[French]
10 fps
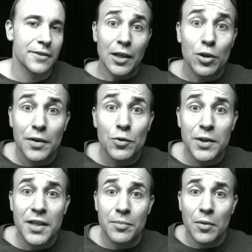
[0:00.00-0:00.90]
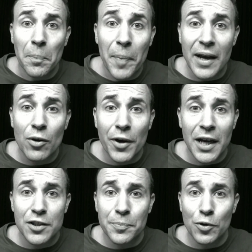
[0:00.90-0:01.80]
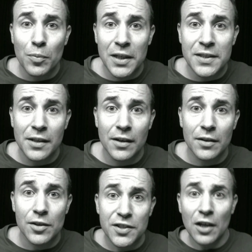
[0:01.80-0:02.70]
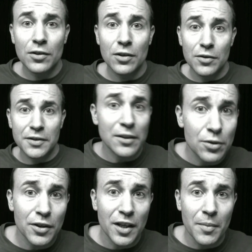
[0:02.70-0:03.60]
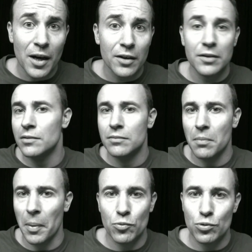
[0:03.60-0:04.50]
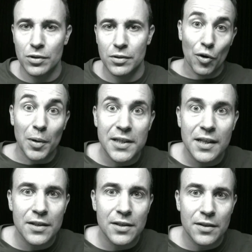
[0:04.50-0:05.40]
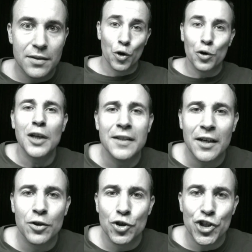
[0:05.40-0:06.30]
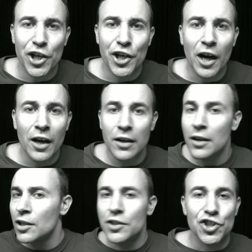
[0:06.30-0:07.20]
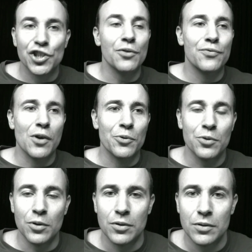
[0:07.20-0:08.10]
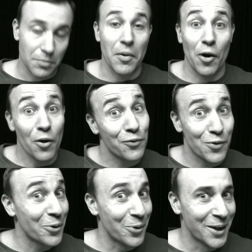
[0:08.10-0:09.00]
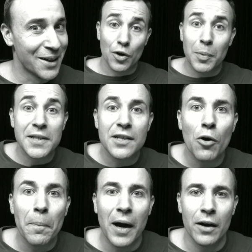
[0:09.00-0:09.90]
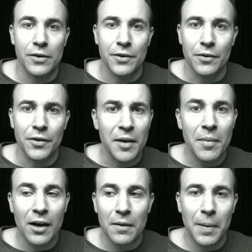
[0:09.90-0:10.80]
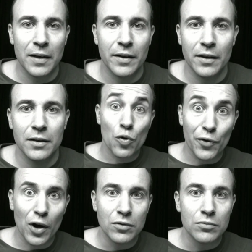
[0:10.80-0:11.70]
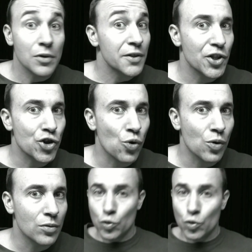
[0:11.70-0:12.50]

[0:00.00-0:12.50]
88e, belle occasion pour le Brésil. Centre, tête de Neymar, pas but. Le Brésil insiste. Contre-attaque de Shakira, tir foireux. Mais alors foireux, hein. le Brésil repart. Neymar par terre, coup franc, c'est chaud.